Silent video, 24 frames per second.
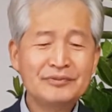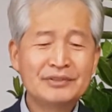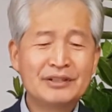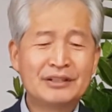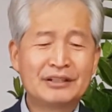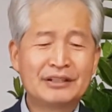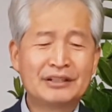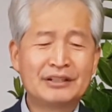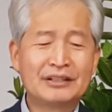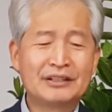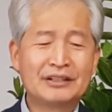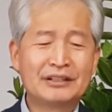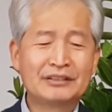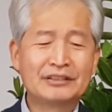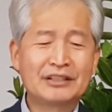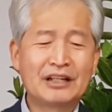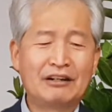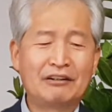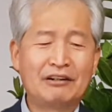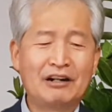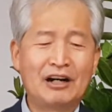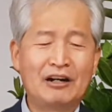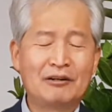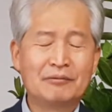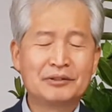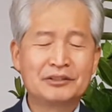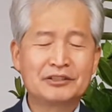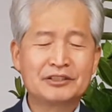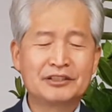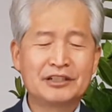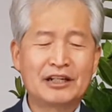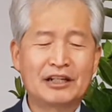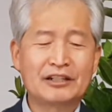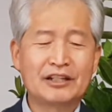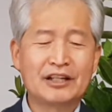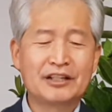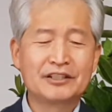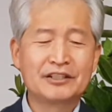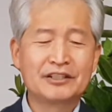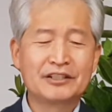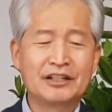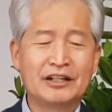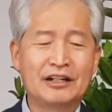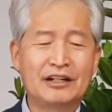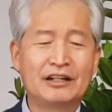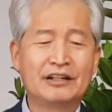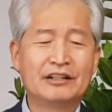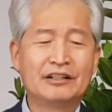어, 나와 아버지는
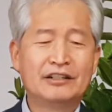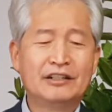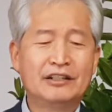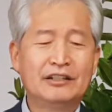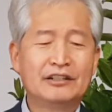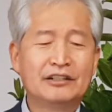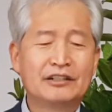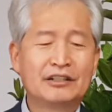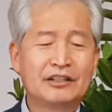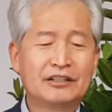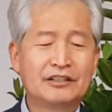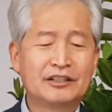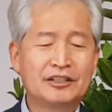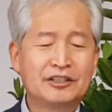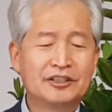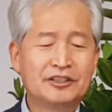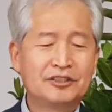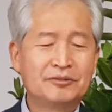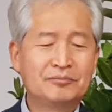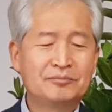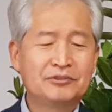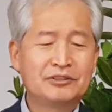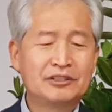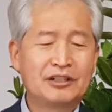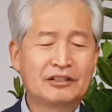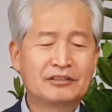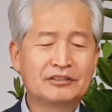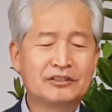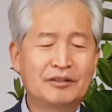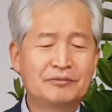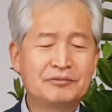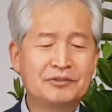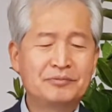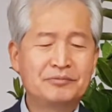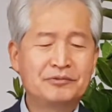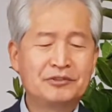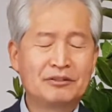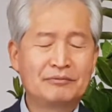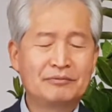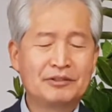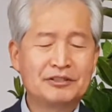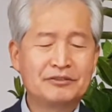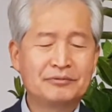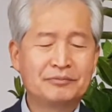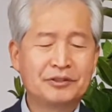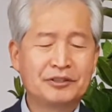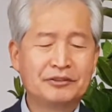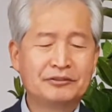하나이니라. 예, 10장 30절
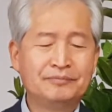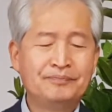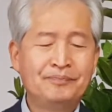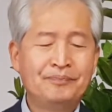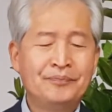말씀이네요.